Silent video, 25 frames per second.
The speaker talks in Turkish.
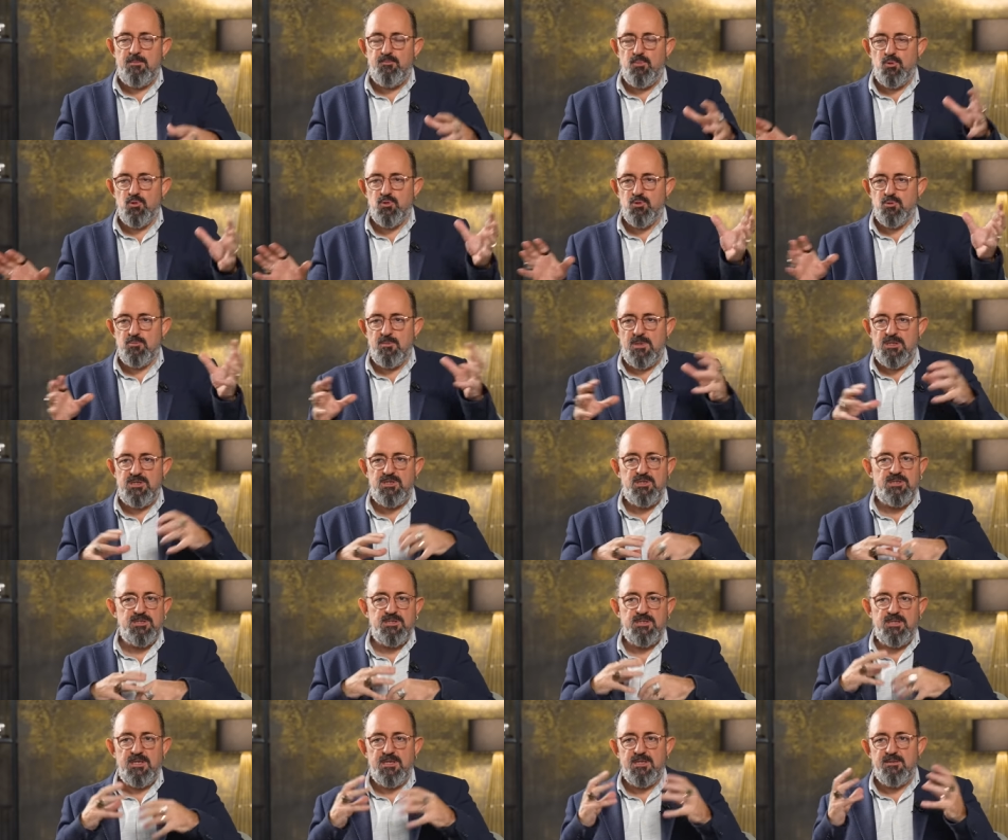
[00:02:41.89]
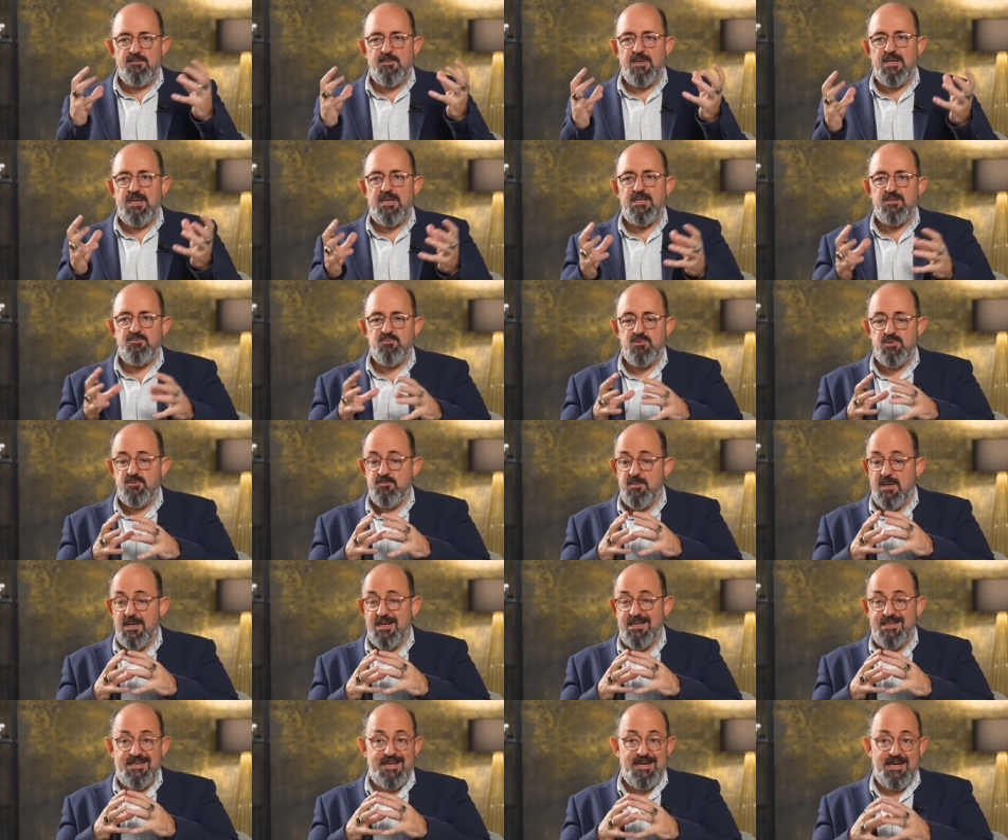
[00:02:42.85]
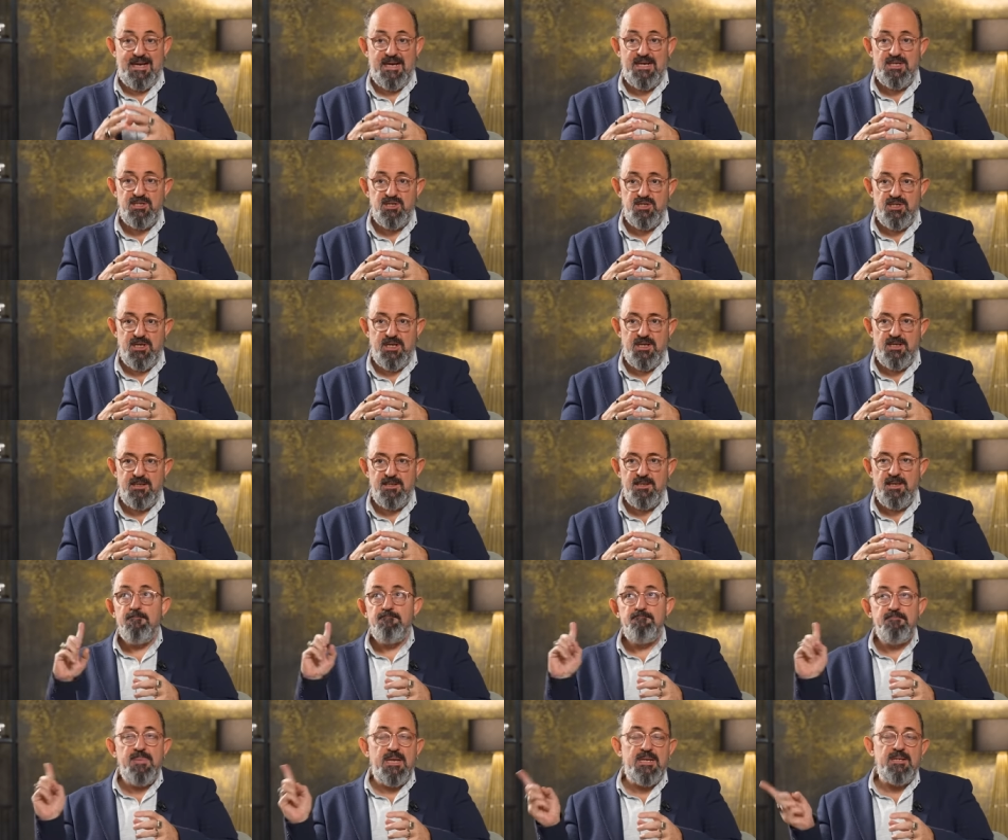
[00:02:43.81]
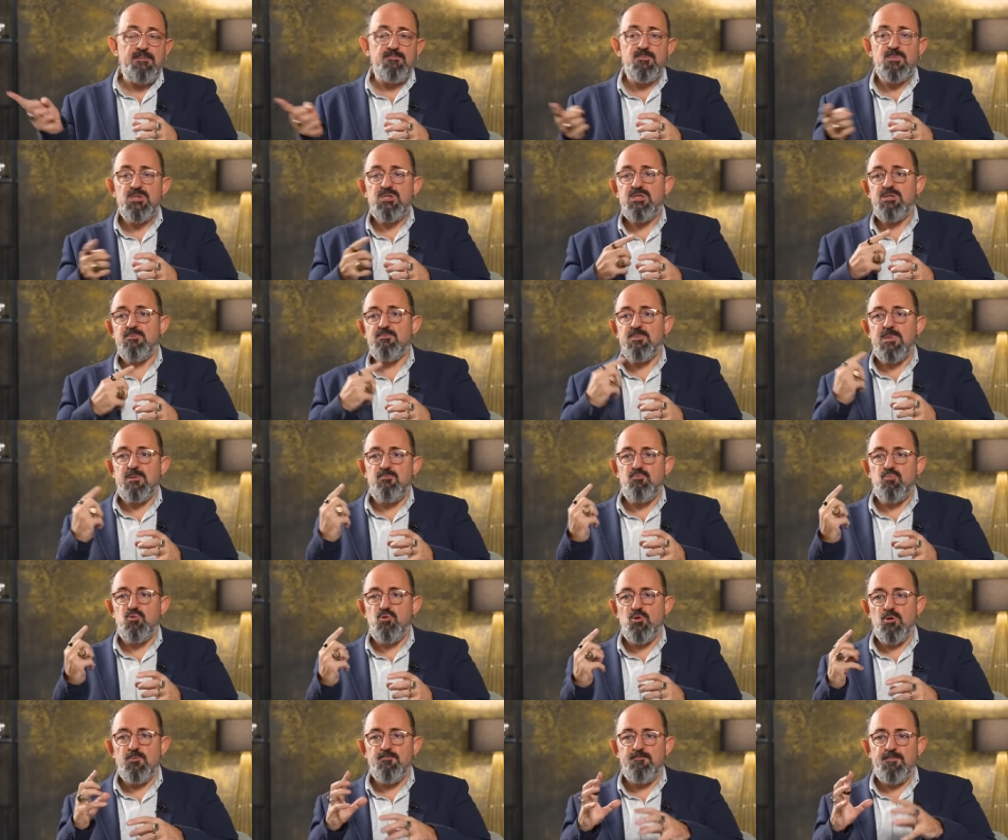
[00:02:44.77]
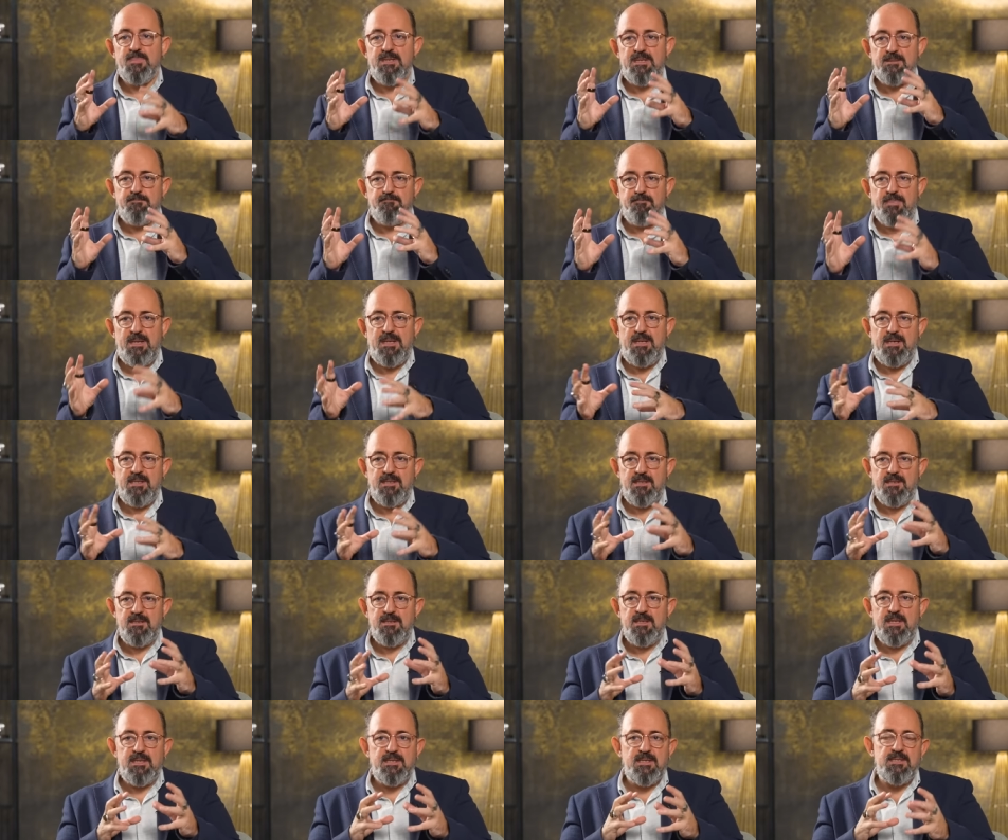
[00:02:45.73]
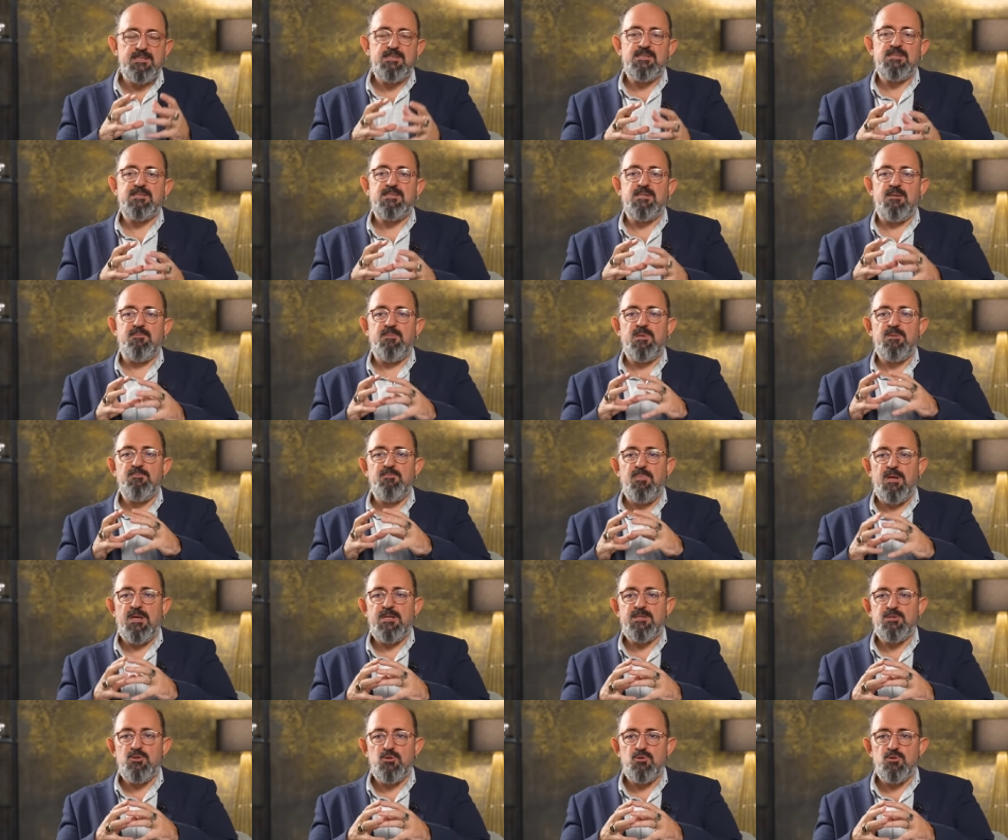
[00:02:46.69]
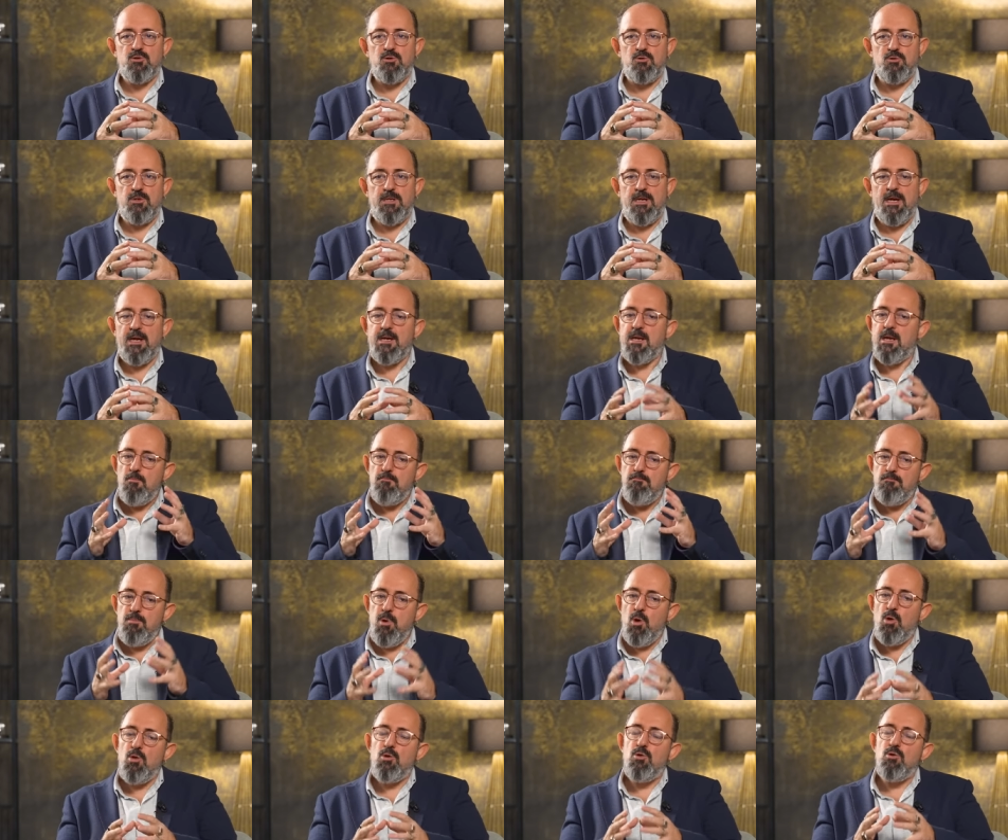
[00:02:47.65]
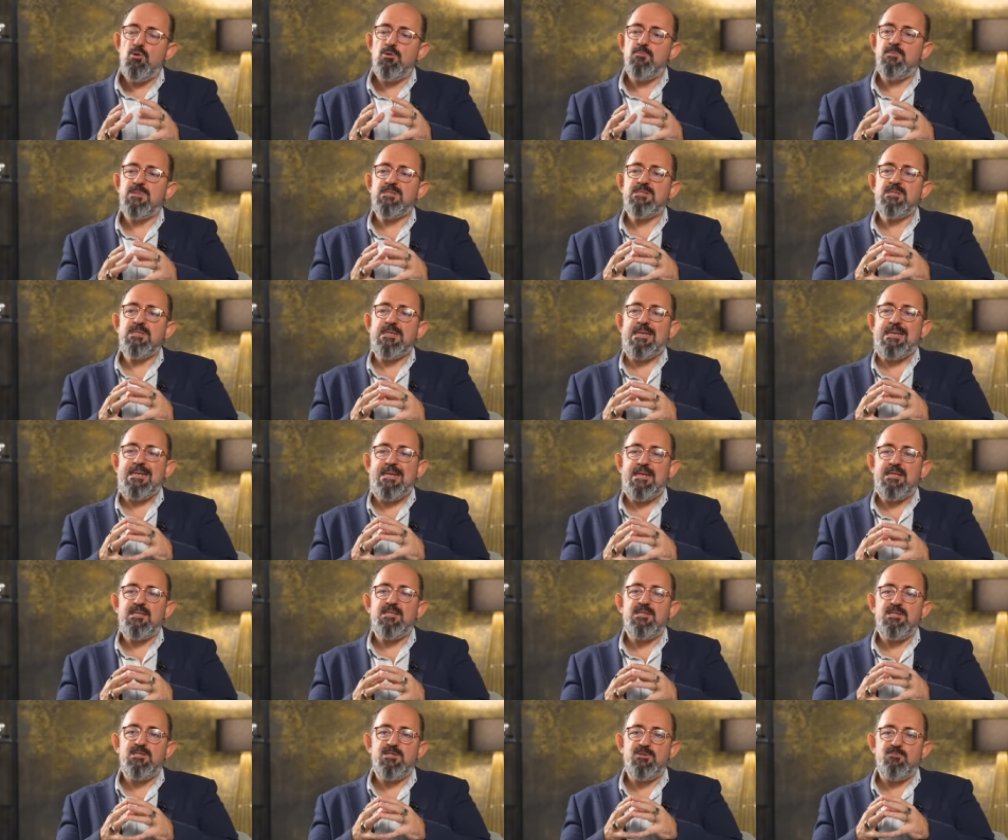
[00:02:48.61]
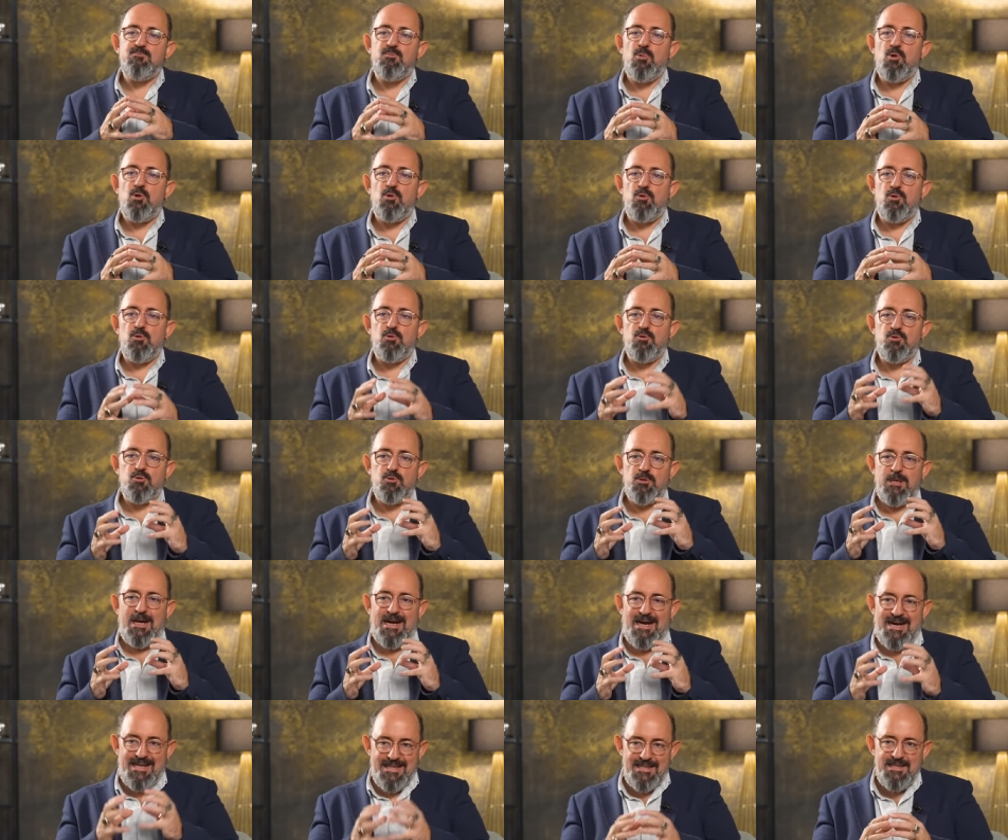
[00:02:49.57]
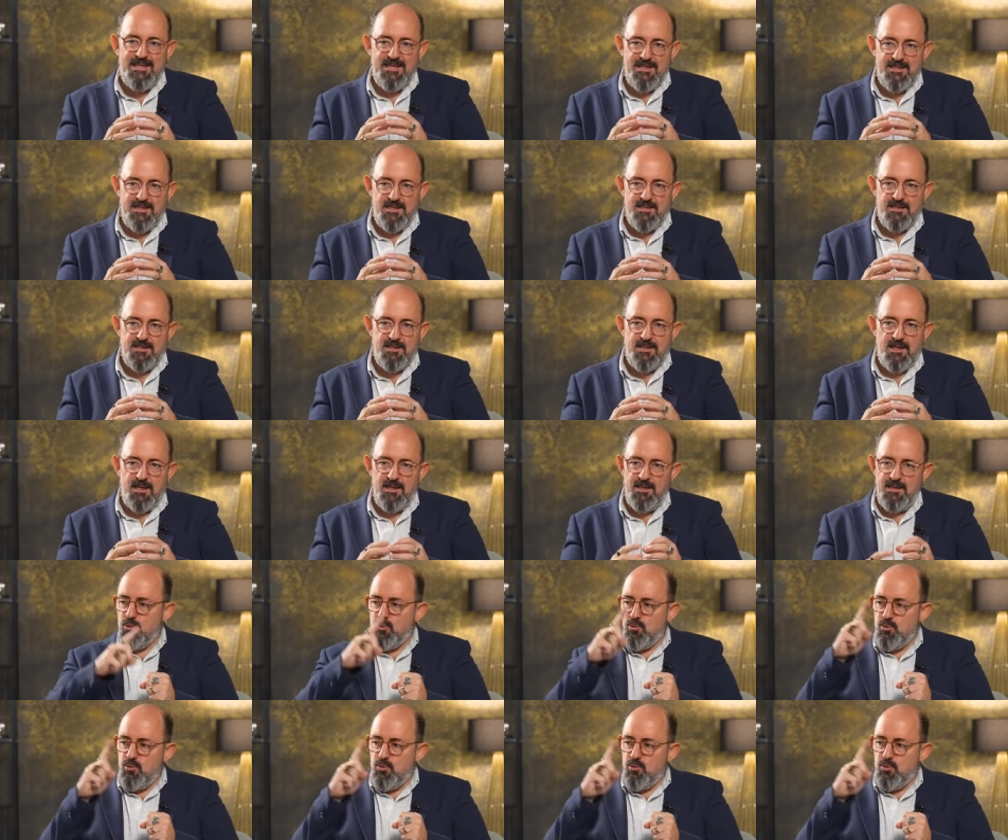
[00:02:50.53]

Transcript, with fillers: posuma, cinsiyetime, geçmişime kadar her şeyin benim dışımda büyük bir planın ya da sistemin parçası olarak böyle olması gerektiği için böyle olduğunu anladığında